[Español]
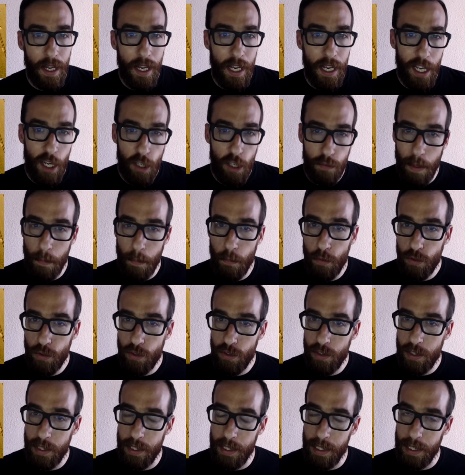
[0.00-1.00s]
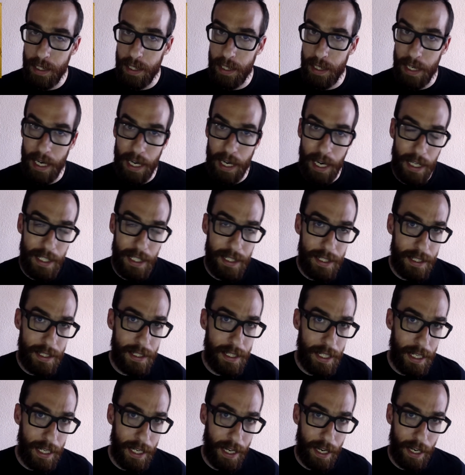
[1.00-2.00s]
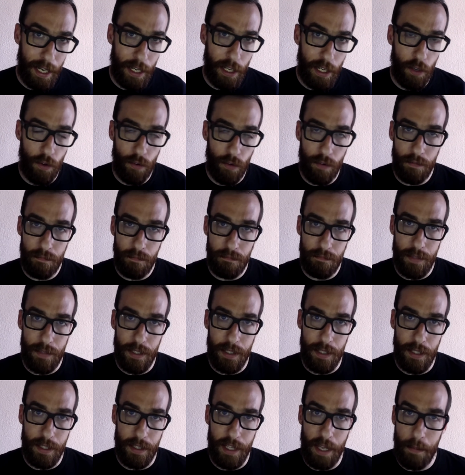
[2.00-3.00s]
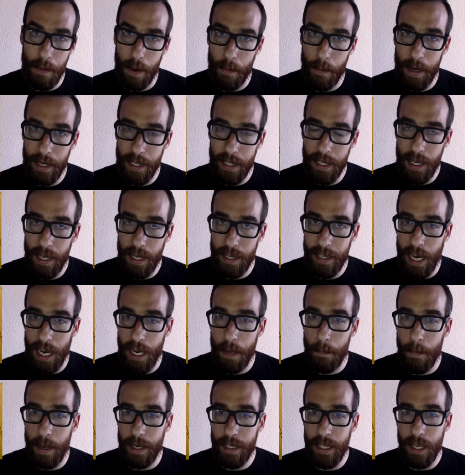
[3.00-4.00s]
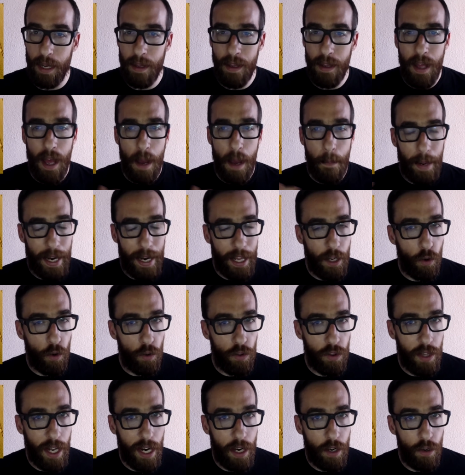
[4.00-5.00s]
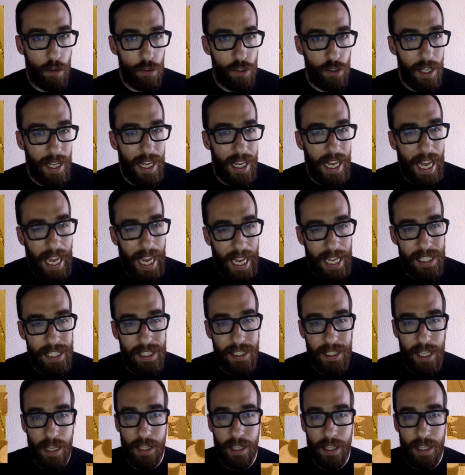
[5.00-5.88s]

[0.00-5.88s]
y nos vamos eh, a esta región eh, de Bavaria, en Alemania, para encontrarnos este